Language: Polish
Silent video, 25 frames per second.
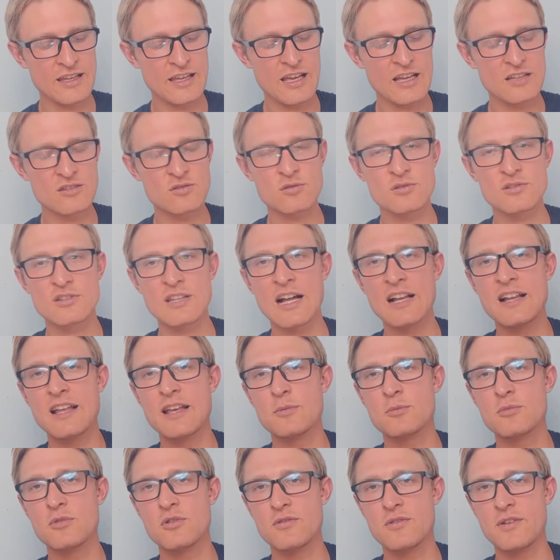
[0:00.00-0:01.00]
Jezus
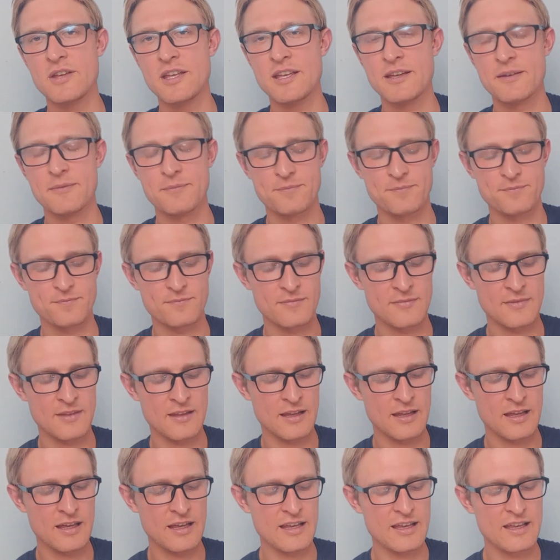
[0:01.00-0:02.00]
dalej mówi:
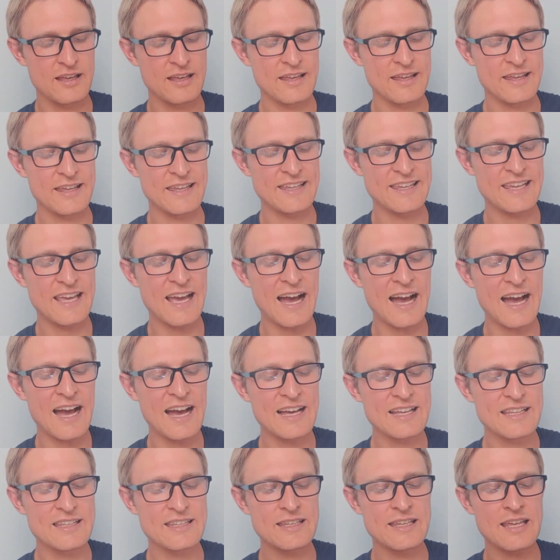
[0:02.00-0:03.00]

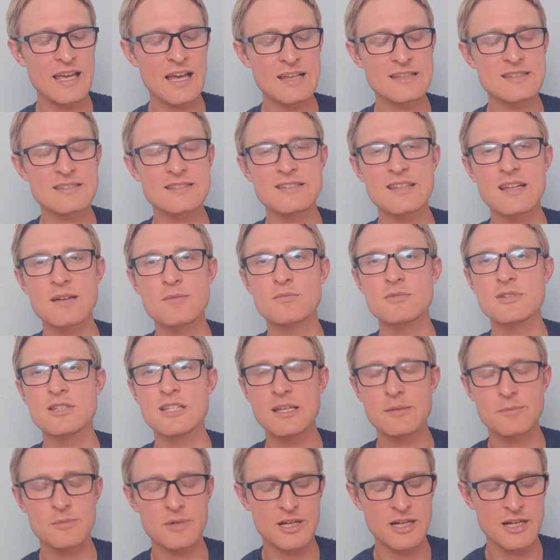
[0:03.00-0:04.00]
ja jestem
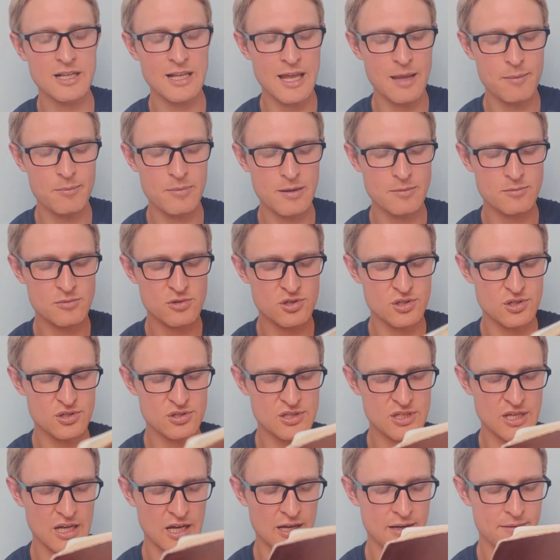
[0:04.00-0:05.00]
tym chlebem
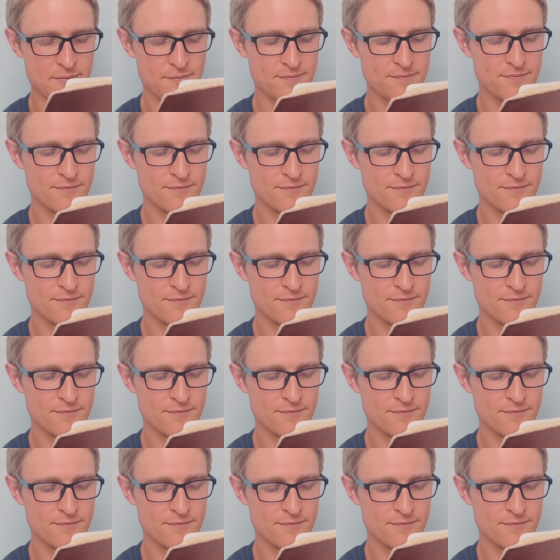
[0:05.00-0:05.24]
życia.